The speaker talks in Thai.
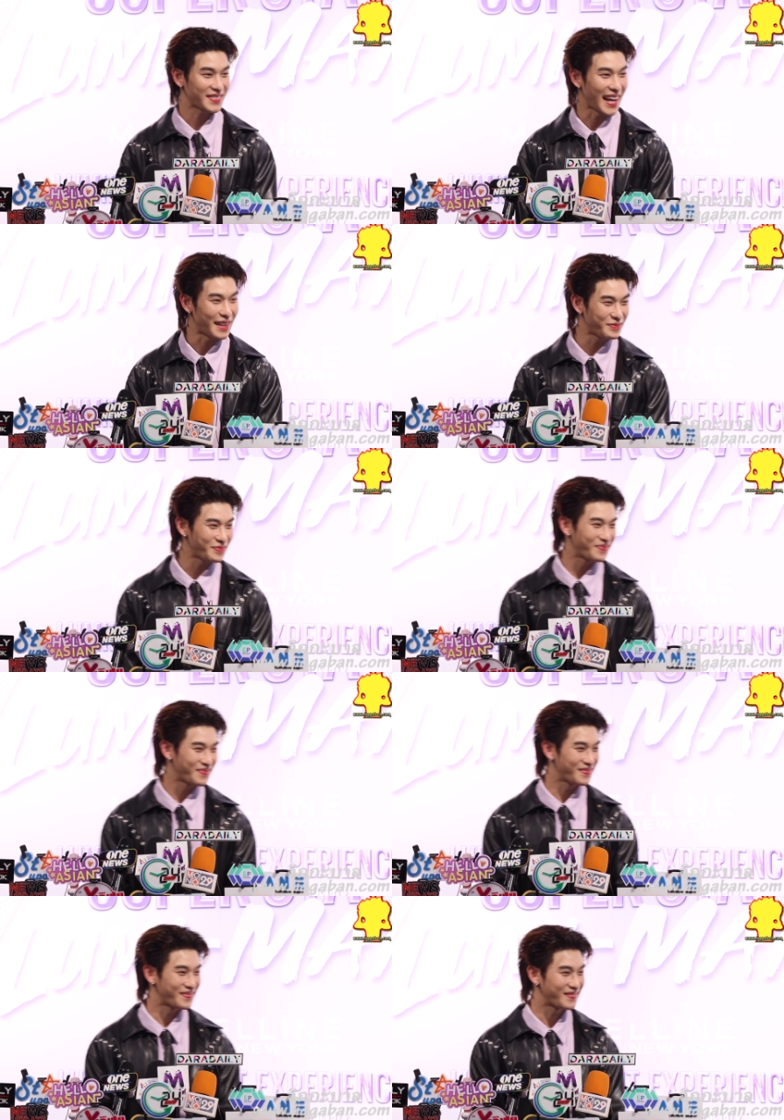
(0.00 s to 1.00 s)
ครับเอ
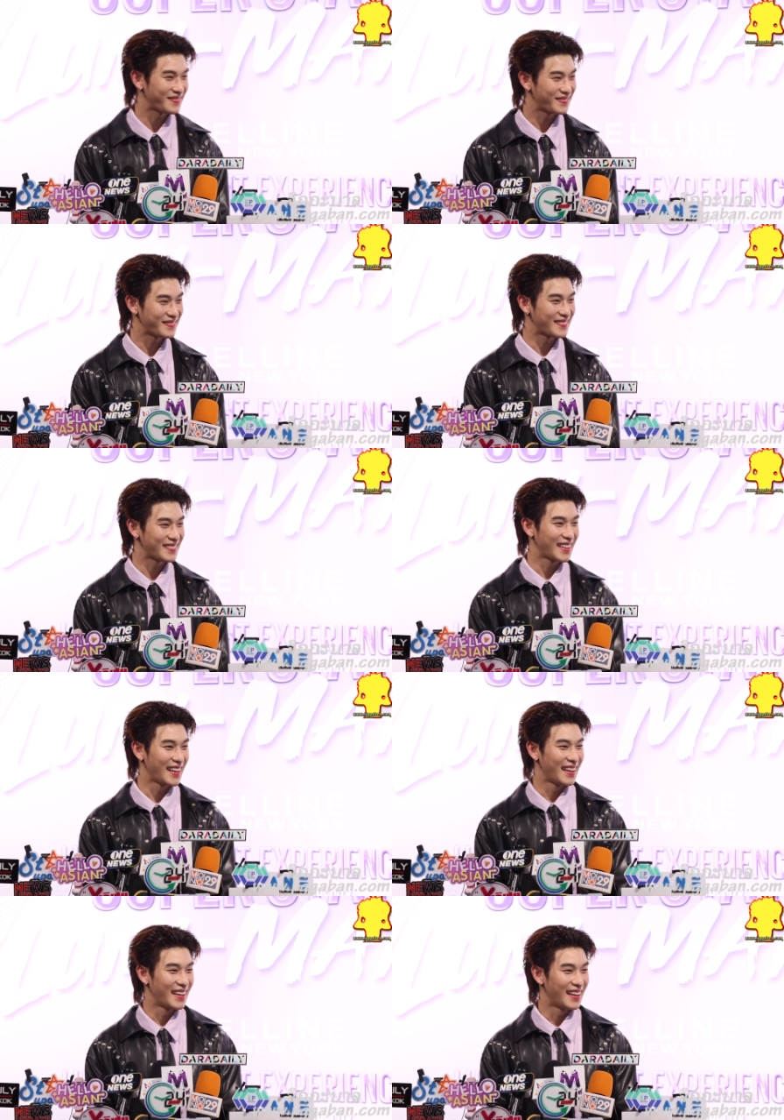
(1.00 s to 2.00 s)
อยังไงซื้อตอน
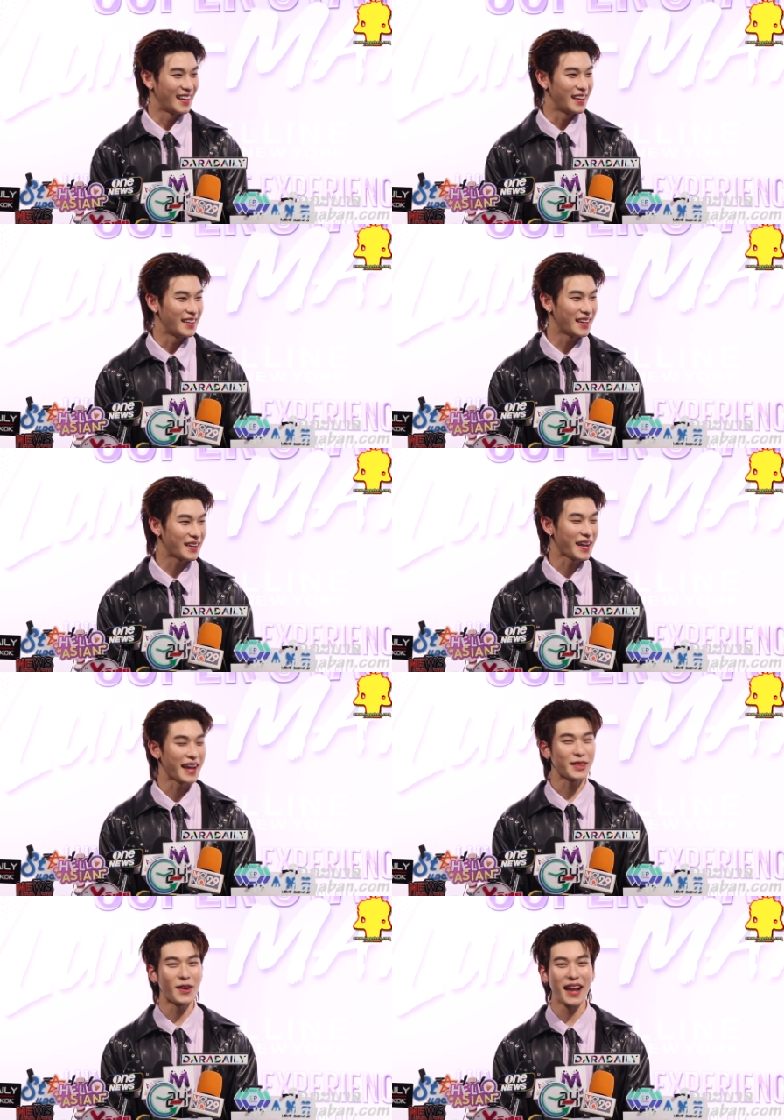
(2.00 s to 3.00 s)
นั้นยังไง
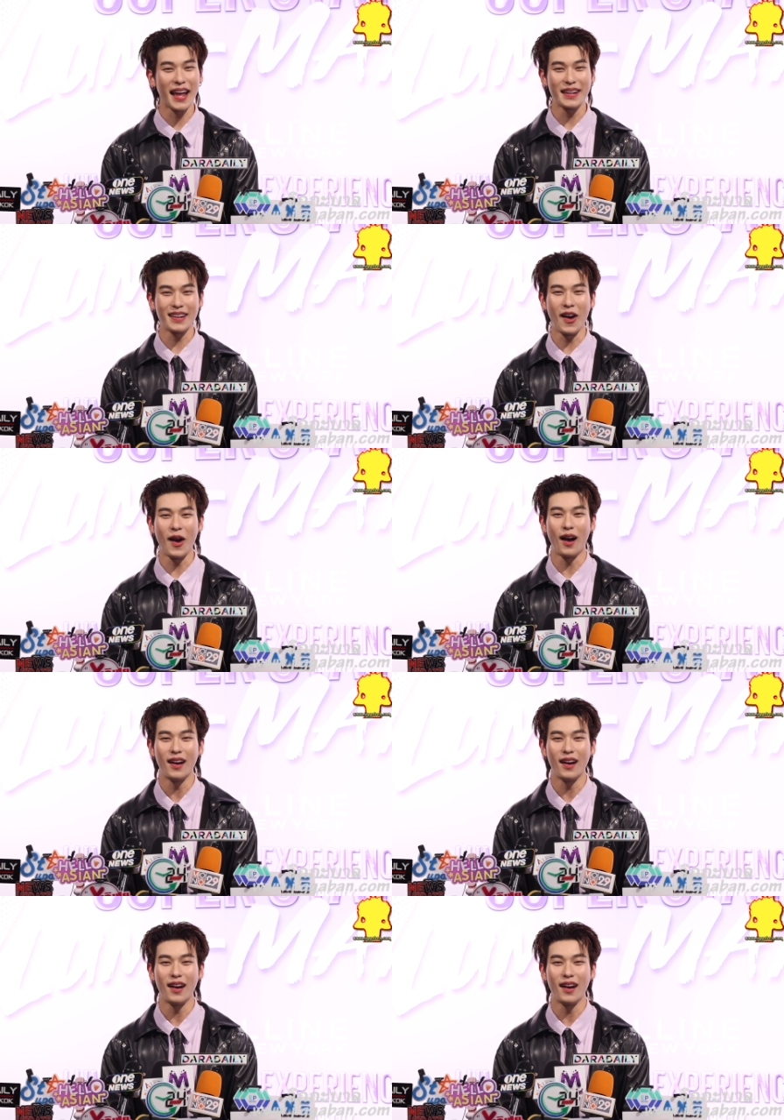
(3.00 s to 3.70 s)
ตอนนั้นก็